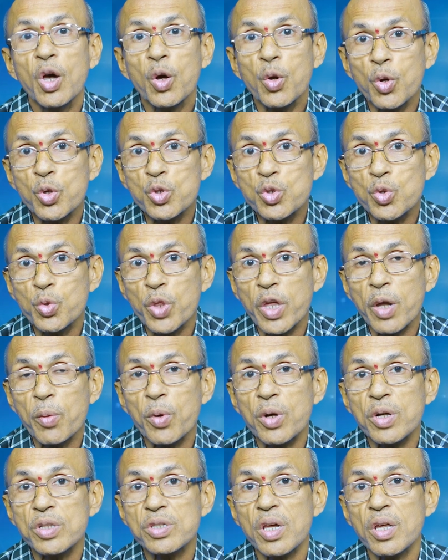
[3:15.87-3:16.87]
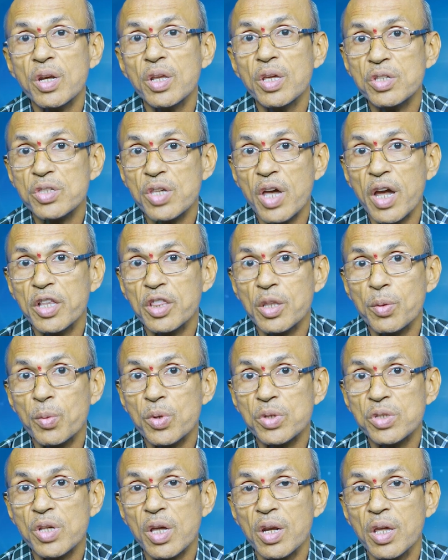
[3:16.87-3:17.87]
రోజు ఉదయం ఒకసారి సాయంత్రం
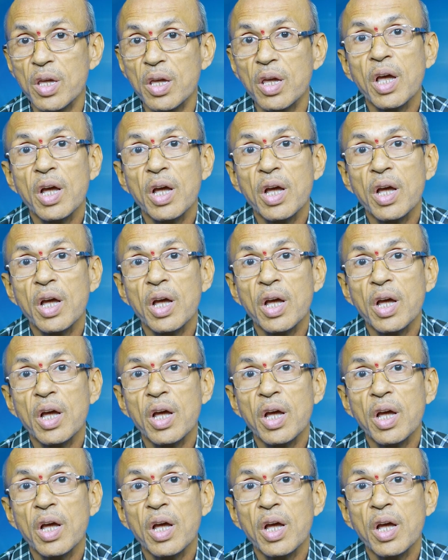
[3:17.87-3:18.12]
ఒకసారి